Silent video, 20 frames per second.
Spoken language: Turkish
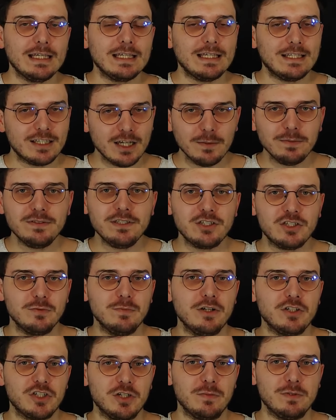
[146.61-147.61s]
Kitap
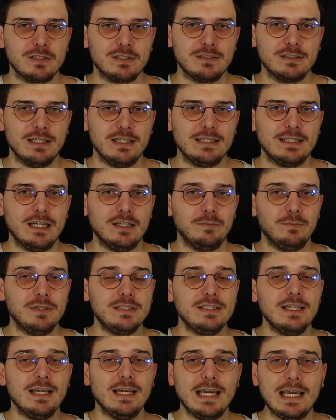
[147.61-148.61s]
seçimi aşamasındayken
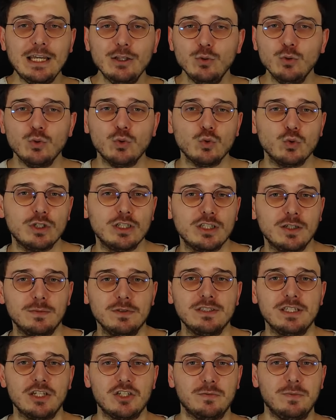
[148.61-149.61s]
bize en uygun
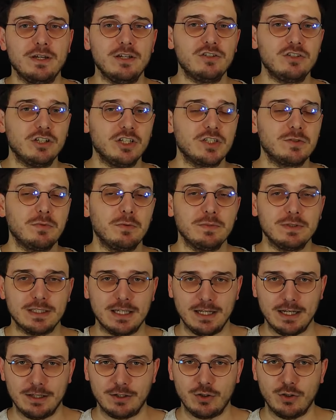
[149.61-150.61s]
kitabı seçmeye çalışmamız
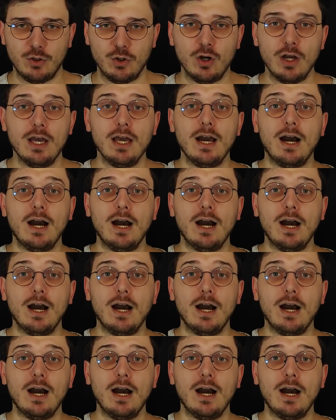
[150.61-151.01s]
gerekiyor.